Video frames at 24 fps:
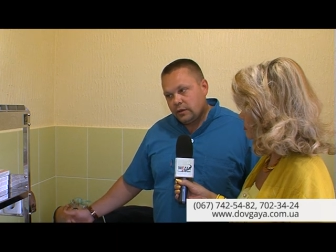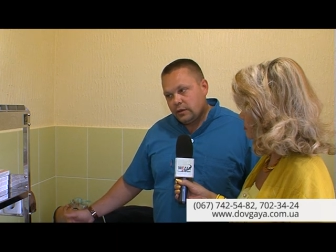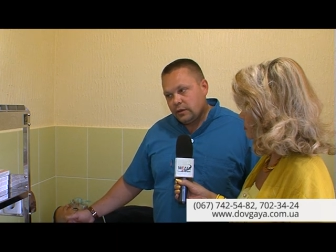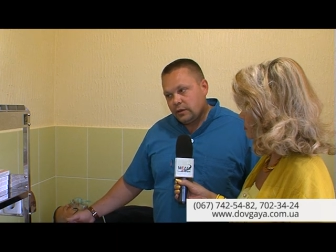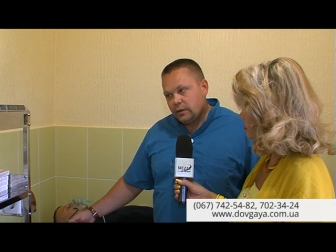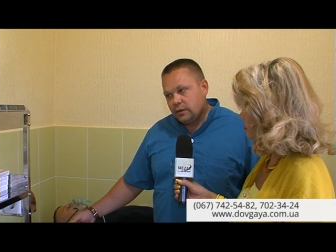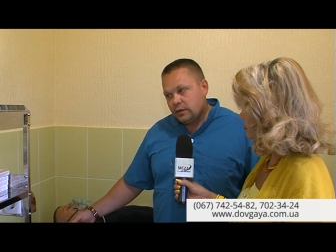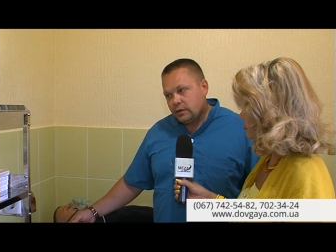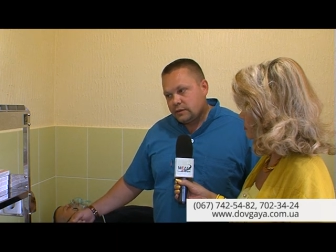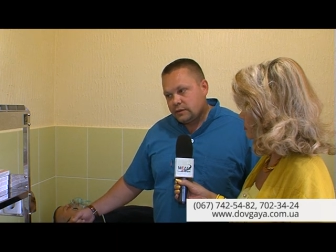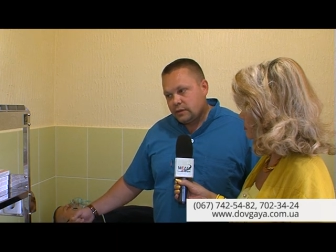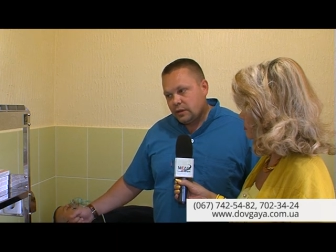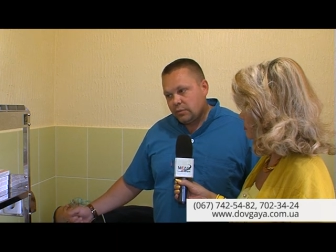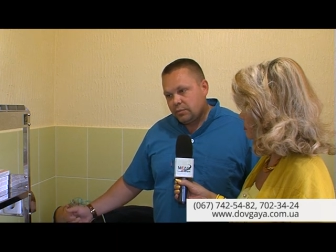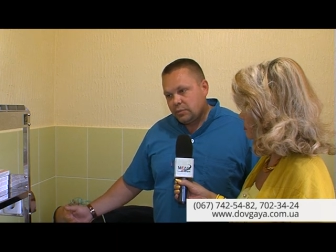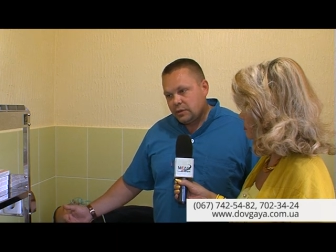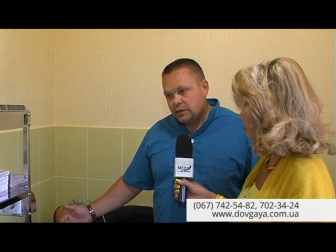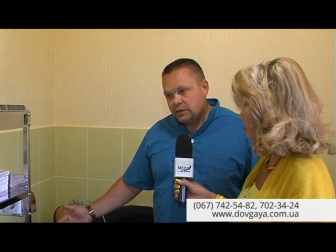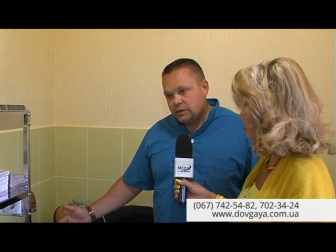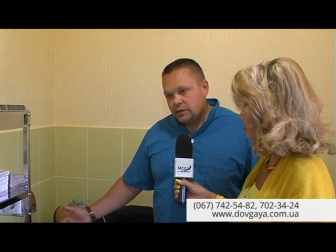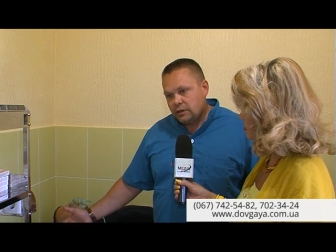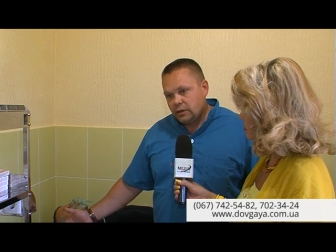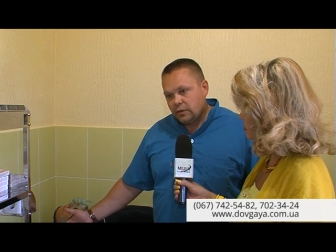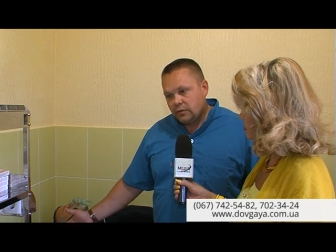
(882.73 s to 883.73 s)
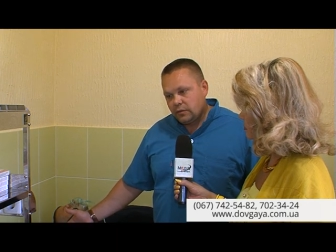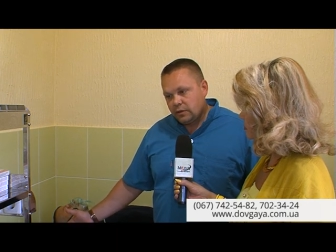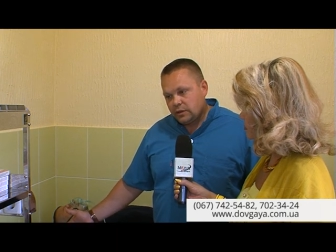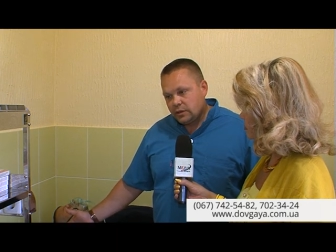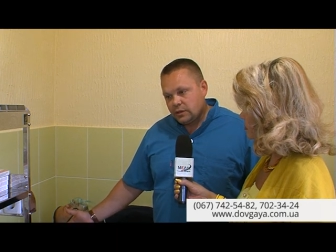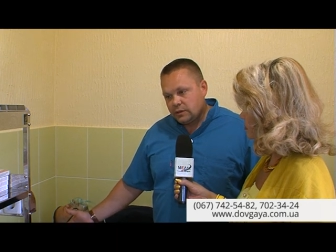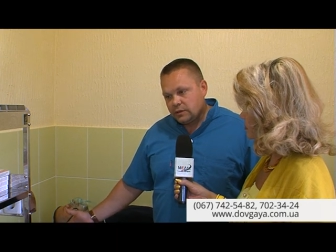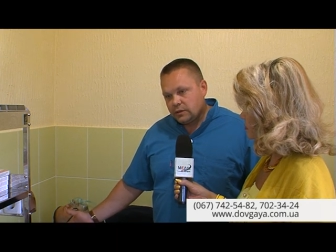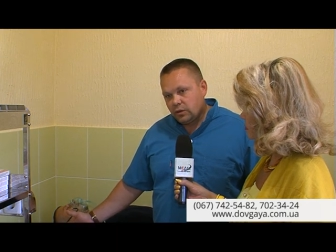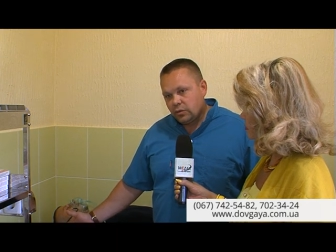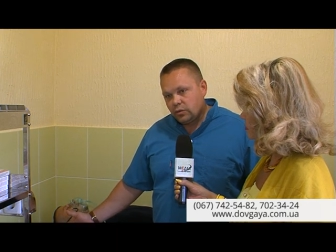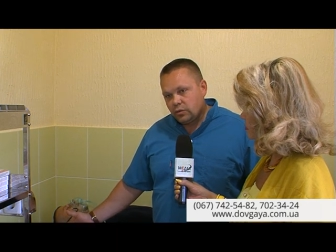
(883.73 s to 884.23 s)
и скомпенсировать
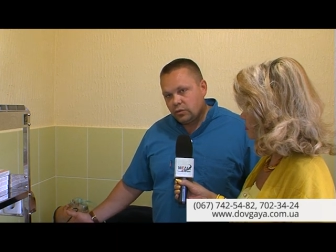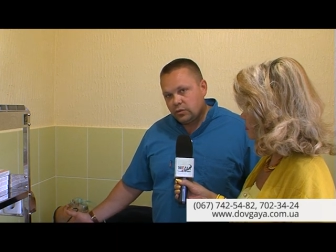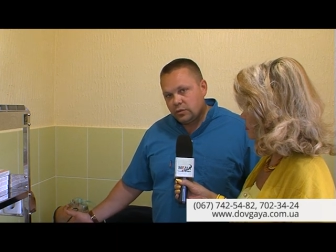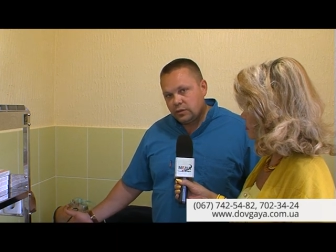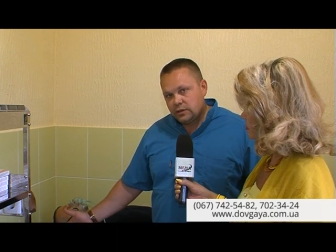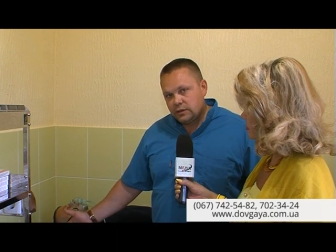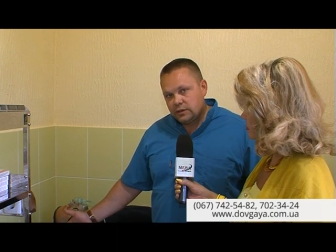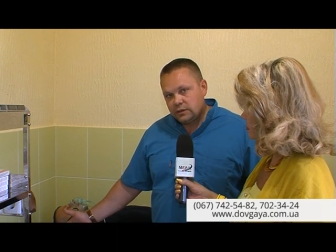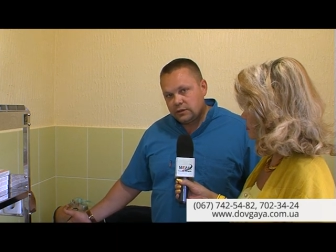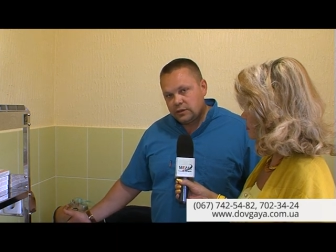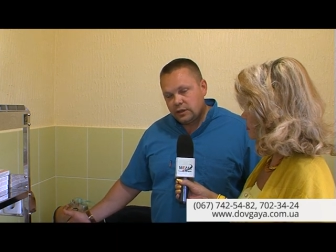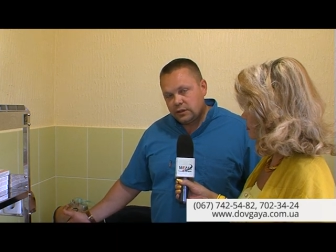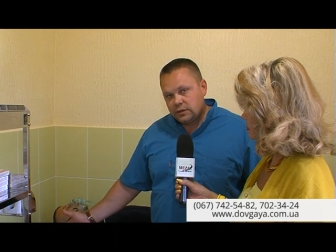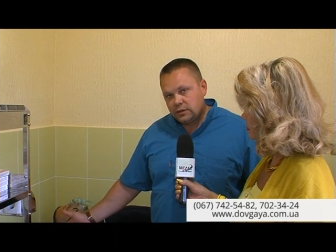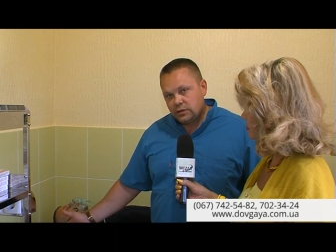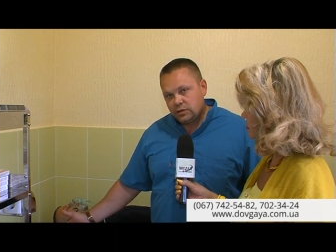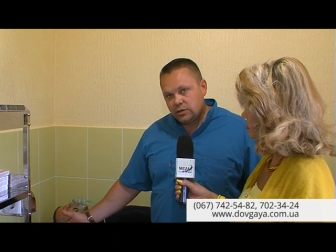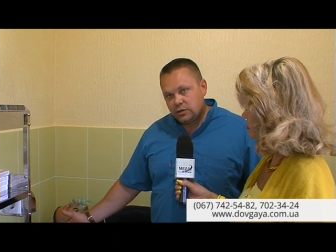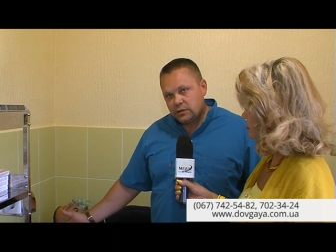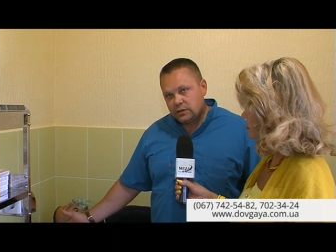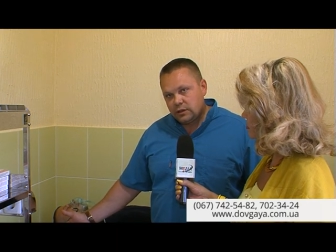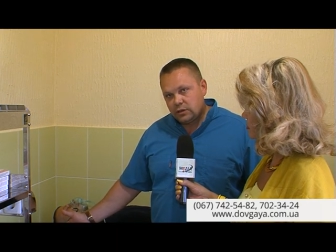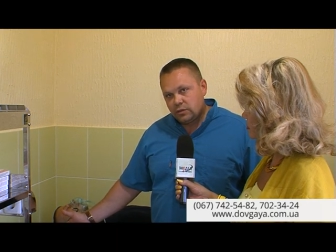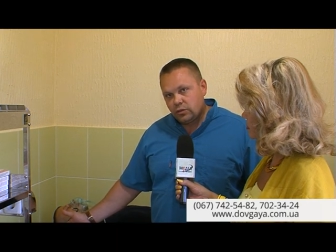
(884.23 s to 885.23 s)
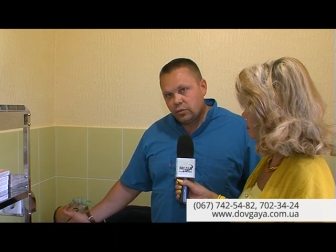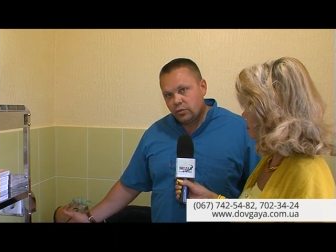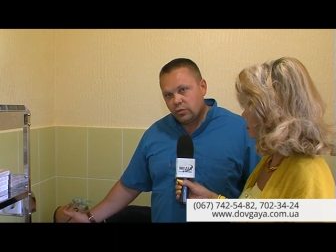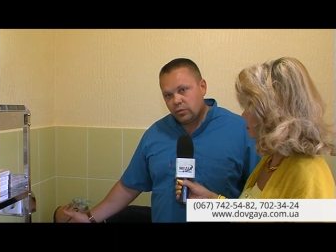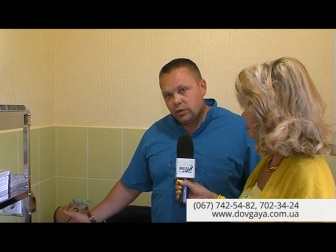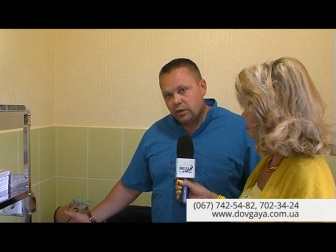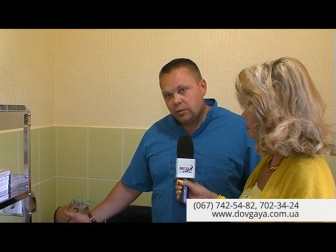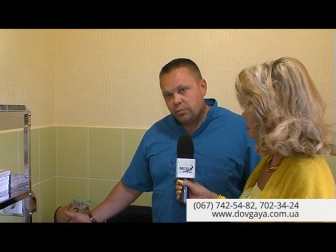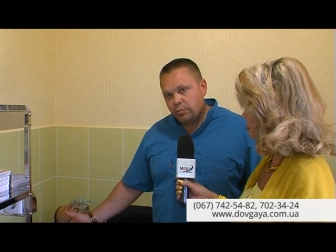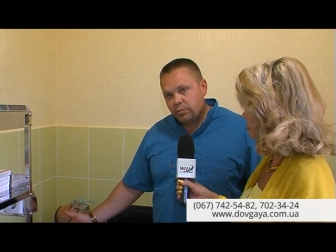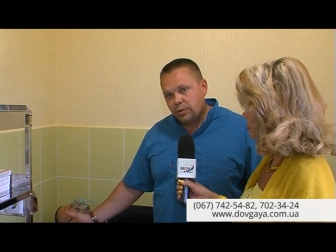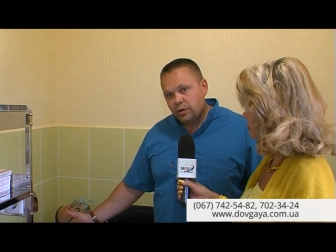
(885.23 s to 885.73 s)
кислородную недостаточность, которая у
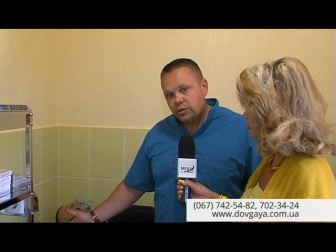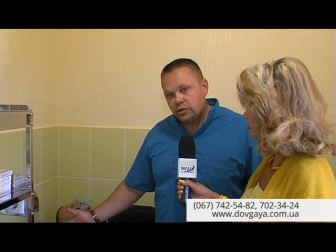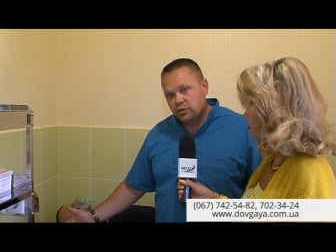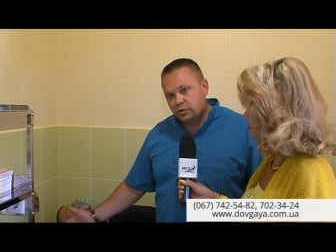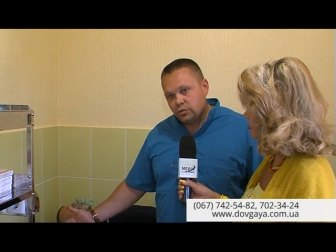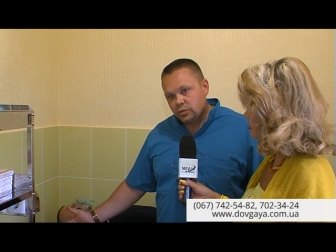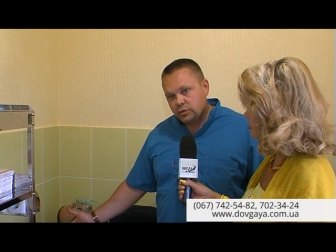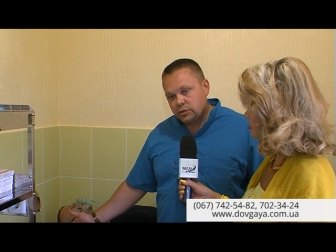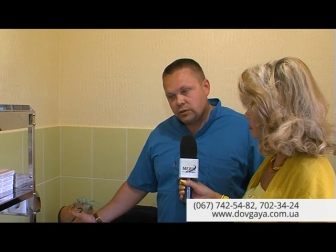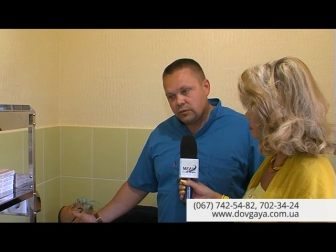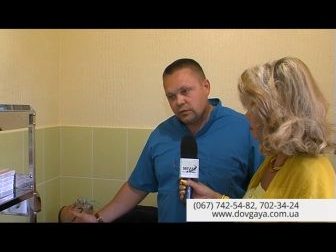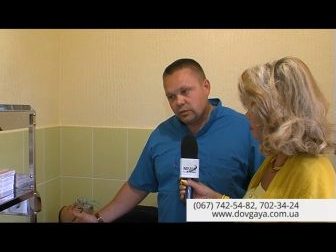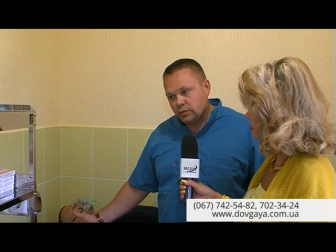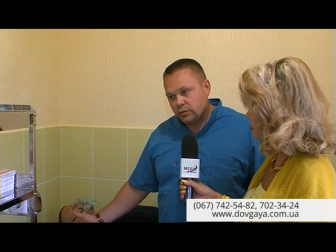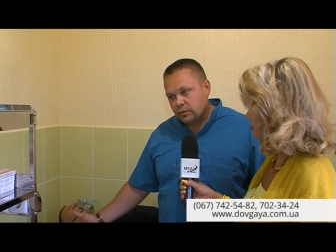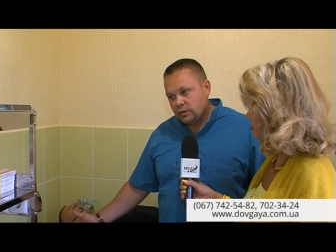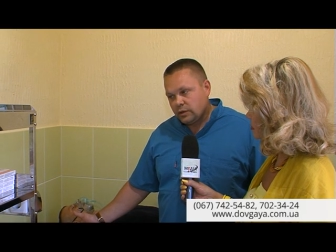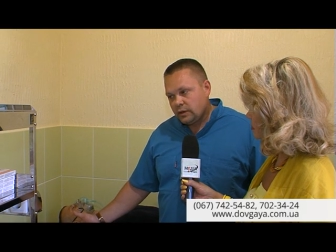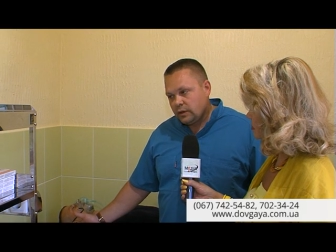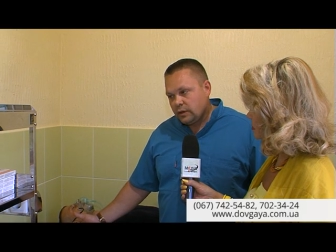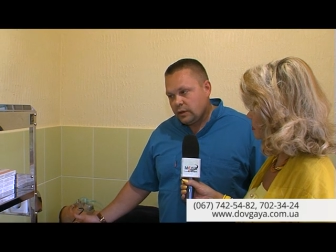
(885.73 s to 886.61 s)
них присутствует.